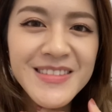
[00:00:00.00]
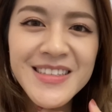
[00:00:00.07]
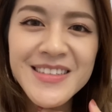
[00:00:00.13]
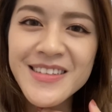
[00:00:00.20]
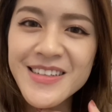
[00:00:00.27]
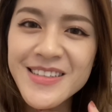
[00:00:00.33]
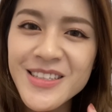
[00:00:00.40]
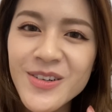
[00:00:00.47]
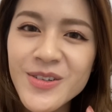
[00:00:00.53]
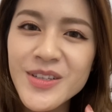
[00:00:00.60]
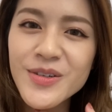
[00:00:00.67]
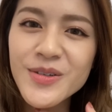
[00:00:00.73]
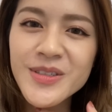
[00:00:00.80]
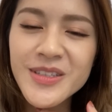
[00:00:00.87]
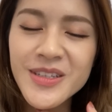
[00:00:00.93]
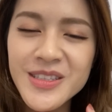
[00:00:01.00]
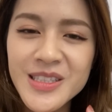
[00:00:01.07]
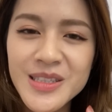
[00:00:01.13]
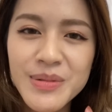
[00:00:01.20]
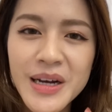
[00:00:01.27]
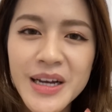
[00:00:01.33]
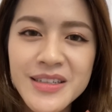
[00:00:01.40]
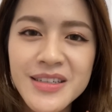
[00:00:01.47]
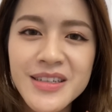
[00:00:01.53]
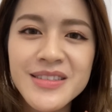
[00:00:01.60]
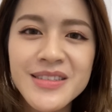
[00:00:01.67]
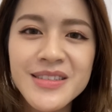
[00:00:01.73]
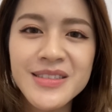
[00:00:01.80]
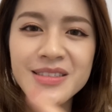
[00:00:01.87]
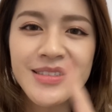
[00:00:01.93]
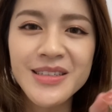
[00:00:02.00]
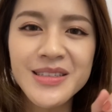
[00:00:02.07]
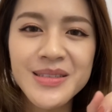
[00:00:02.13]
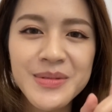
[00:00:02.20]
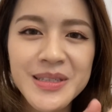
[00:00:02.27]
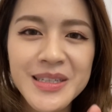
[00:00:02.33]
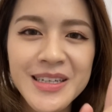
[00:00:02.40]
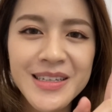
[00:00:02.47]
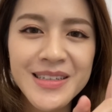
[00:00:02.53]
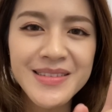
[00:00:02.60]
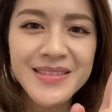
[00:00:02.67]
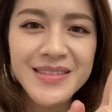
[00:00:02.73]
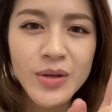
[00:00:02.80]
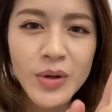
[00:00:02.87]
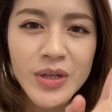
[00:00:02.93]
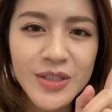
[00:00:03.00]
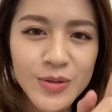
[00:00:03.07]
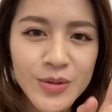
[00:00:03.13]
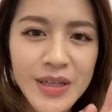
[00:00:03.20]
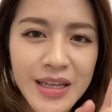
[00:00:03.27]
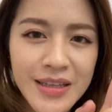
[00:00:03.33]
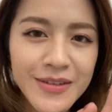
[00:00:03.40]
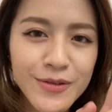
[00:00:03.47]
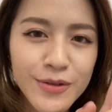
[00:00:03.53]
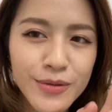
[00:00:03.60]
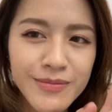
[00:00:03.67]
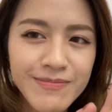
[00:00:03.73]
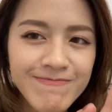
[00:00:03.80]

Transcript: 等一下我再用相机拍一个更仔细给你们看。那我继续打电动。